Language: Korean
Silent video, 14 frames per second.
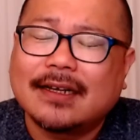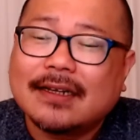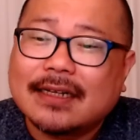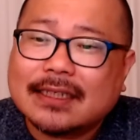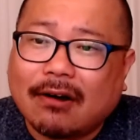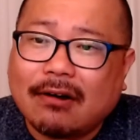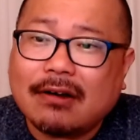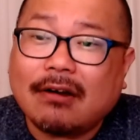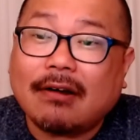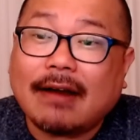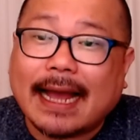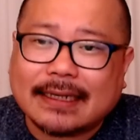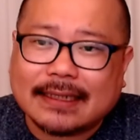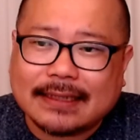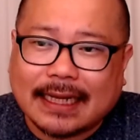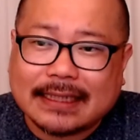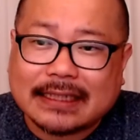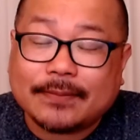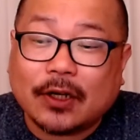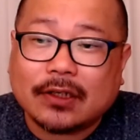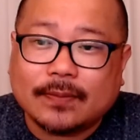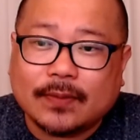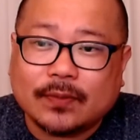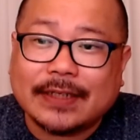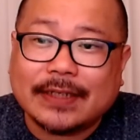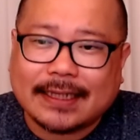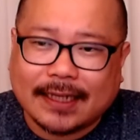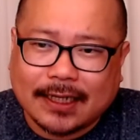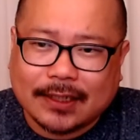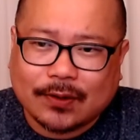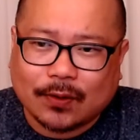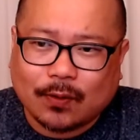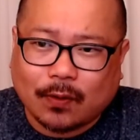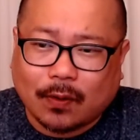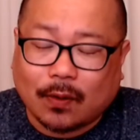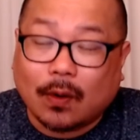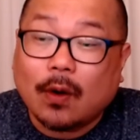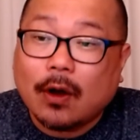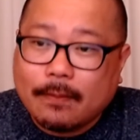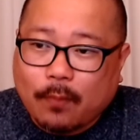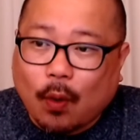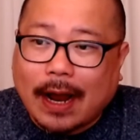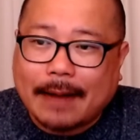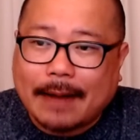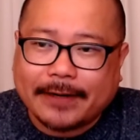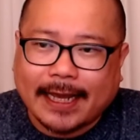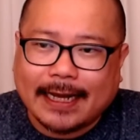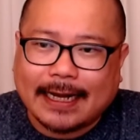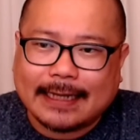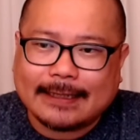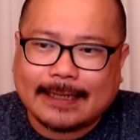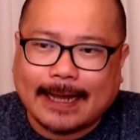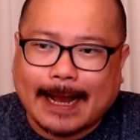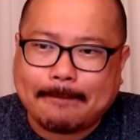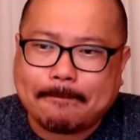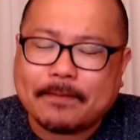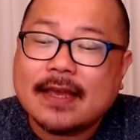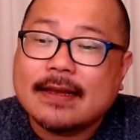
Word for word: 선거가 끝났으면 그 부분에 대해서도 봉합을 해야 한다.